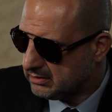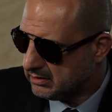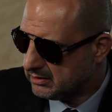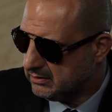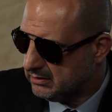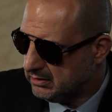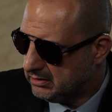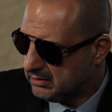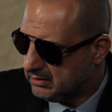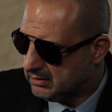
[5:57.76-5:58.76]
يا راجل
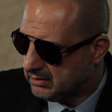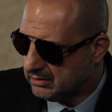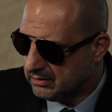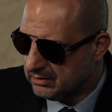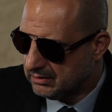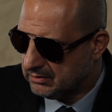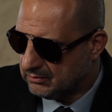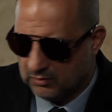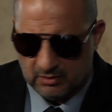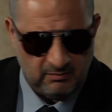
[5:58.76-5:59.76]

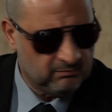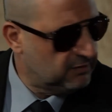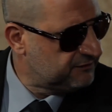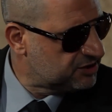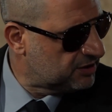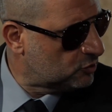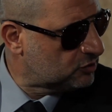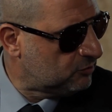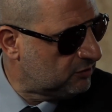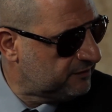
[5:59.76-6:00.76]
هو مفيش اي
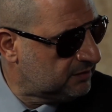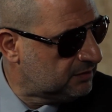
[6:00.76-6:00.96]
رتب واقفه